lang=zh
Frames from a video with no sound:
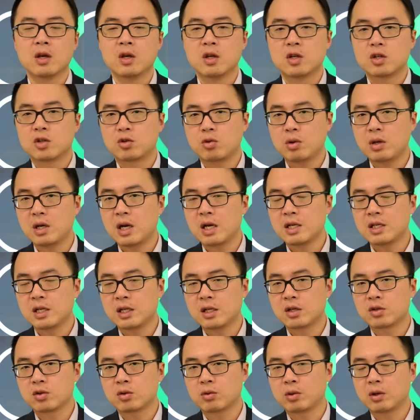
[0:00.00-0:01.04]
虽然现
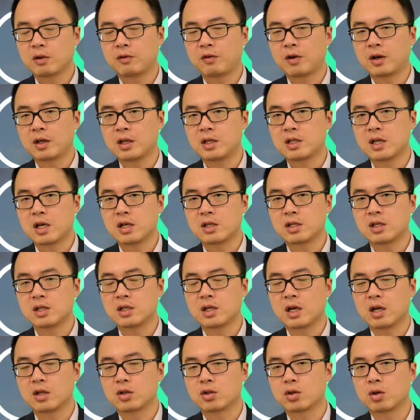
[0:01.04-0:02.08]
在中国的房地产市
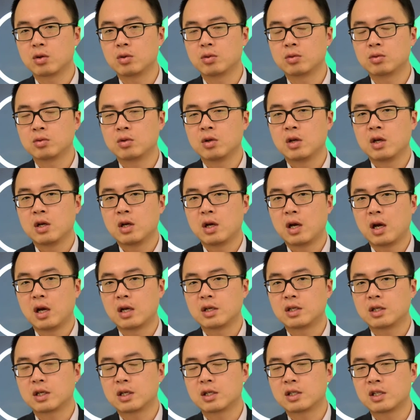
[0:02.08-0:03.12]
场从啊
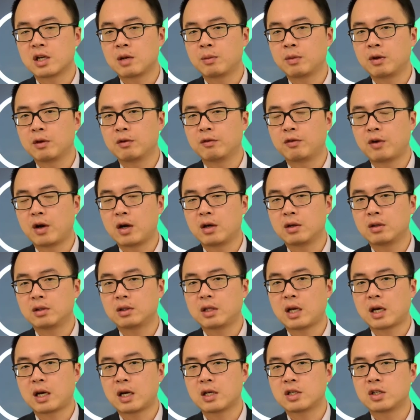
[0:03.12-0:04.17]
这个商品房
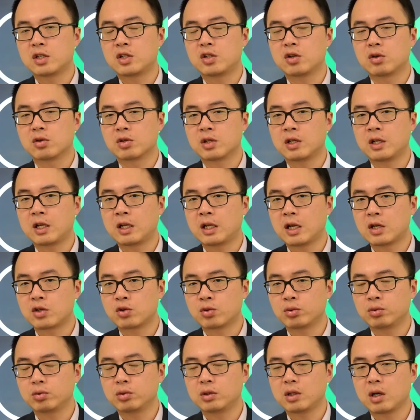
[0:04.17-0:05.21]
大概是九十年代
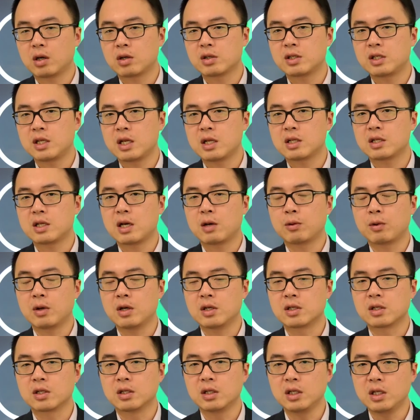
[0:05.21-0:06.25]
初到现在为
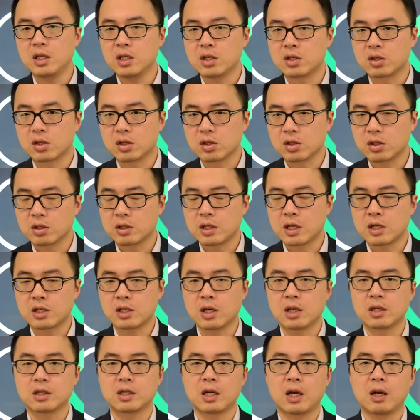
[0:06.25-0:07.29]
止一直是在
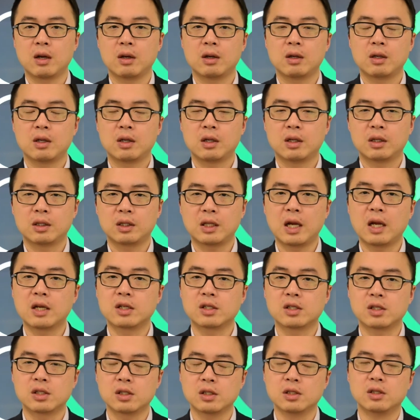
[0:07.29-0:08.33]
上涨，
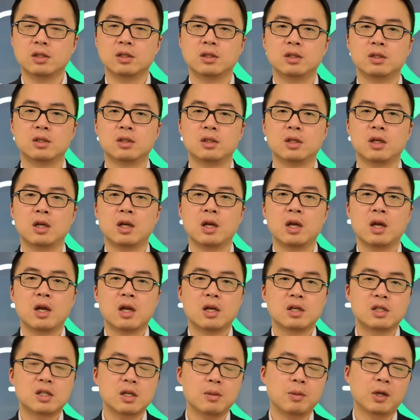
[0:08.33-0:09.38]
但是。
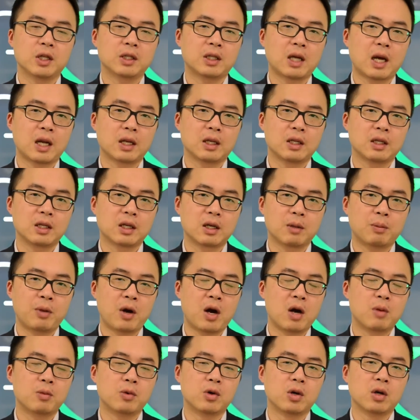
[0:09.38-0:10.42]
这么大的一个
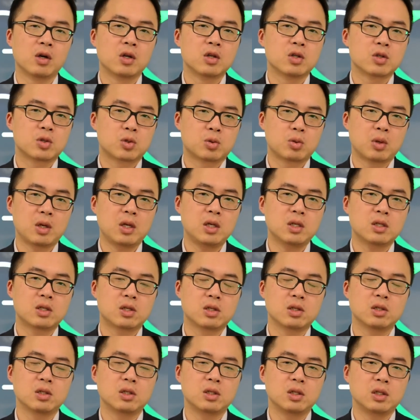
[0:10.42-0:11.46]
泡沫，随
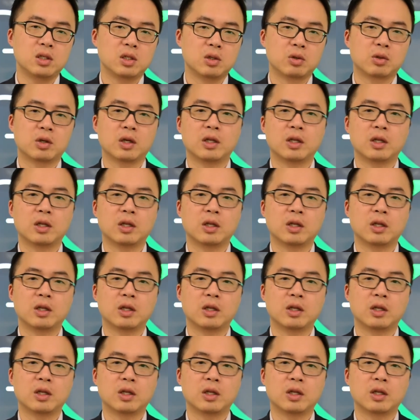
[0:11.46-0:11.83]
时有可